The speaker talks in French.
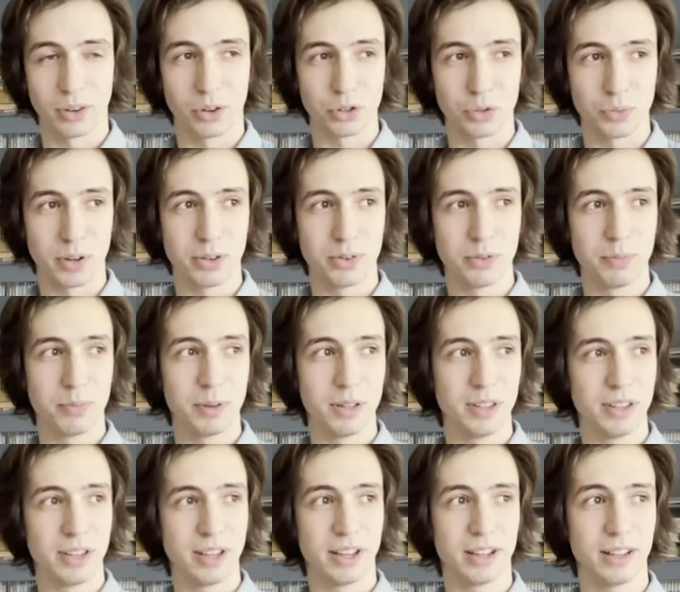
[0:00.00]
Rejoindre le
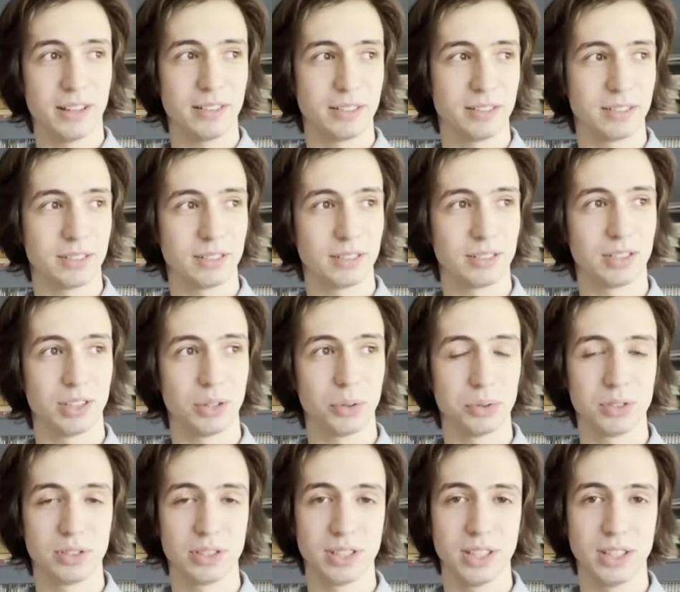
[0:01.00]
BDA, c'est
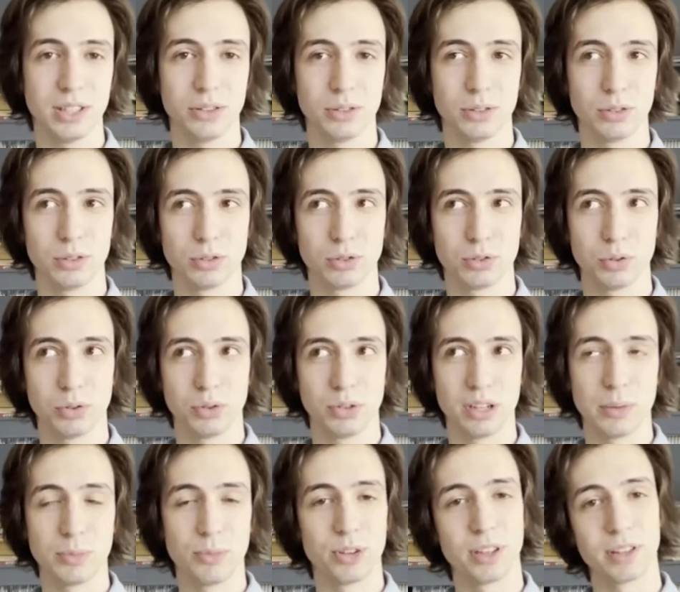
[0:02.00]
aussi se donner
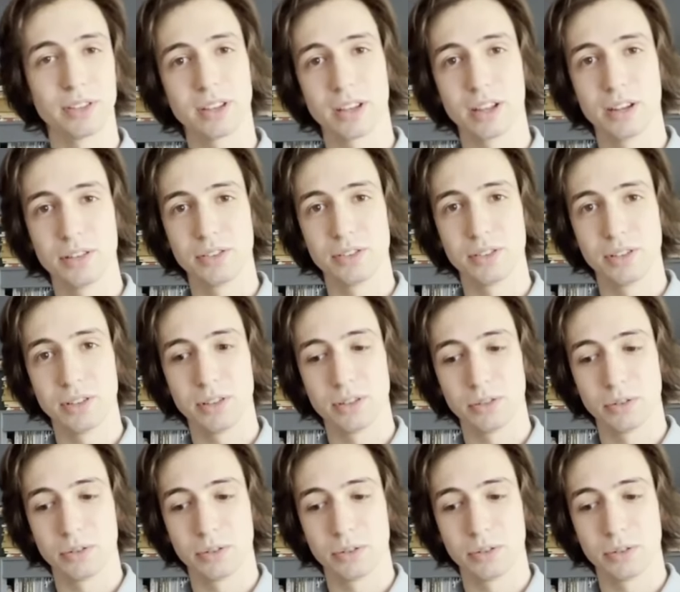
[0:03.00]
les moyens de réaliser